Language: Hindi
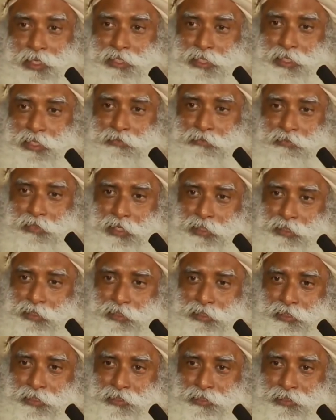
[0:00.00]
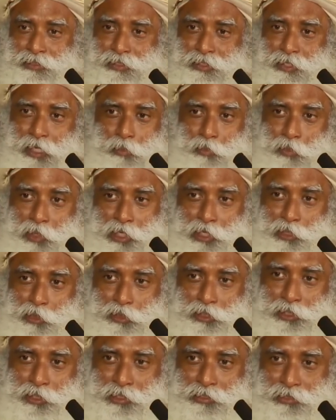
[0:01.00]
गर्व कर रहा था कि मैं
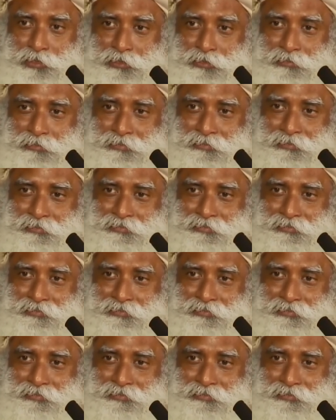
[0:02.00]
बहुत तार्किक हूं